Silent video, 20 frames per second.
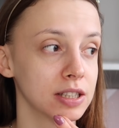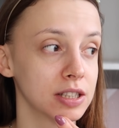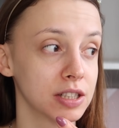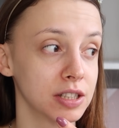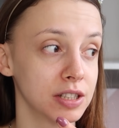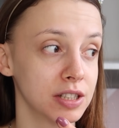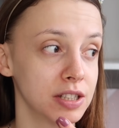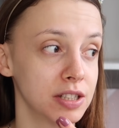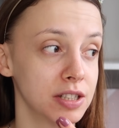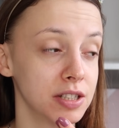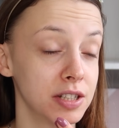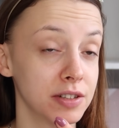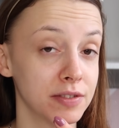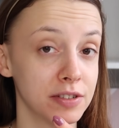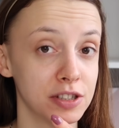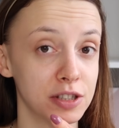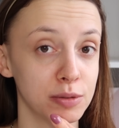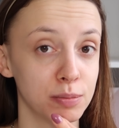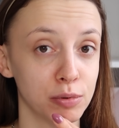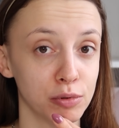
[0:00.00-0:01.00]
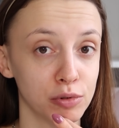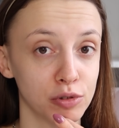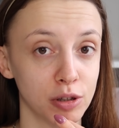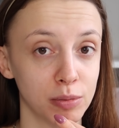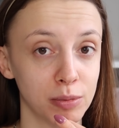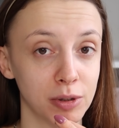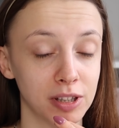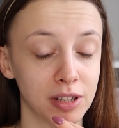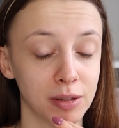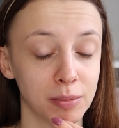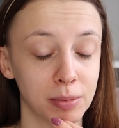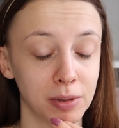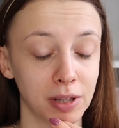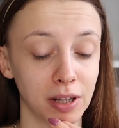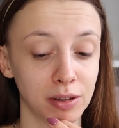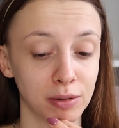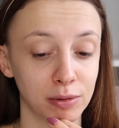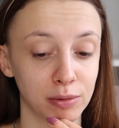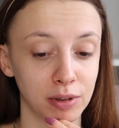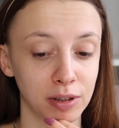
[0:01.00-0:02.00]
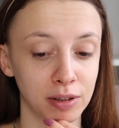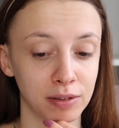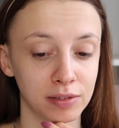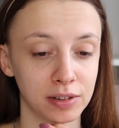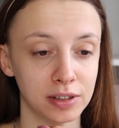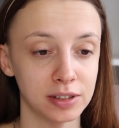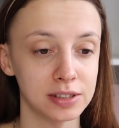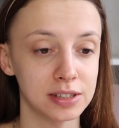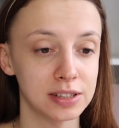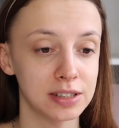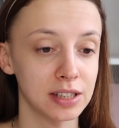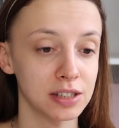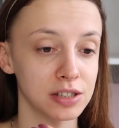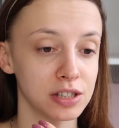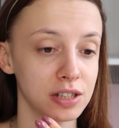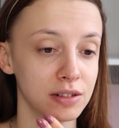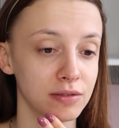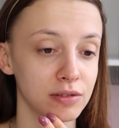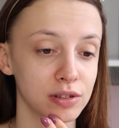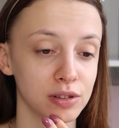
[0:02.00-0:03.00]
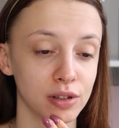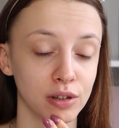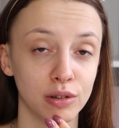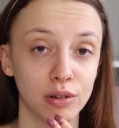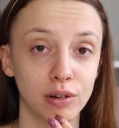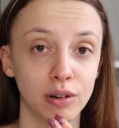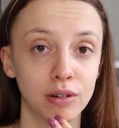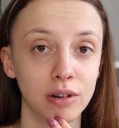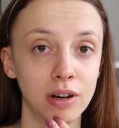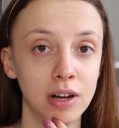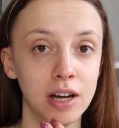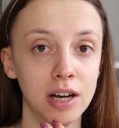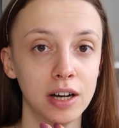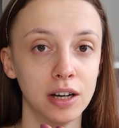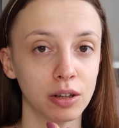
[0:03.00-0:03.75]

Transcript: 39,5 stopnia temperaturę, więc strasznie wysoką.